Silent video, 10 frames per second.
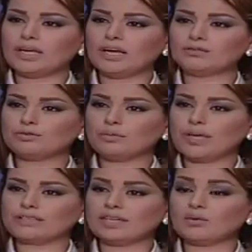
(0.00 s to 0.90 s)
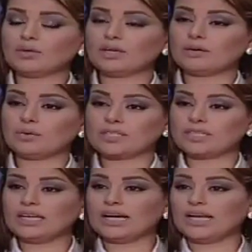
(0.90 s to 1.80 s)
1200
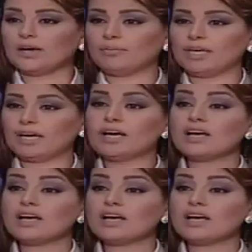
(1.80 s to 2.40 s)
وسيلة إعلامية